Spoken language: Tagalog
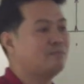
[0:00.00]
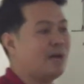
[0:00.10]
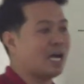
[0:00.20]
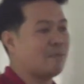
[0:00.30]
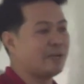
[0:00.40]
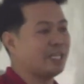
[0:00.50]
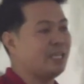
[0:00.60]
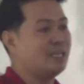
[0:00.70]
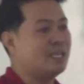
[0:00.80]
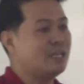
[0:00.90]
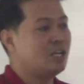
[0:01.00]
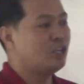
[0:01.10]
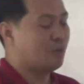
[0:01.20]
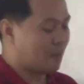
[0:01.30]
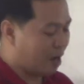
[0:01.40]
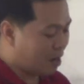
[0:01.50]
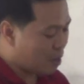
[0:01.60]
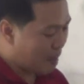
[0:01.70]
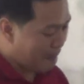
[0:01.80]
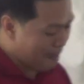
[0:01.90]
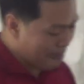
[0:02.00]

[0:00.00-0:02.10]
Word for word: Mga kapatid, ano po?